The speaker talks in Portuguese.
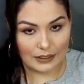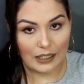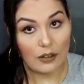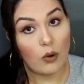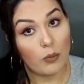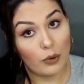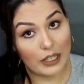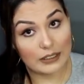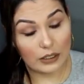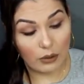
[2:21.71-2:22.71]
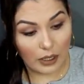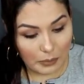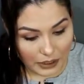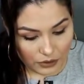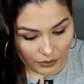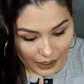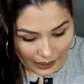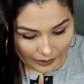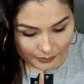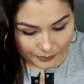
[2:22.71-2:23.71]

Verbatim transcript: tá? Como essa que eu acabei de falar.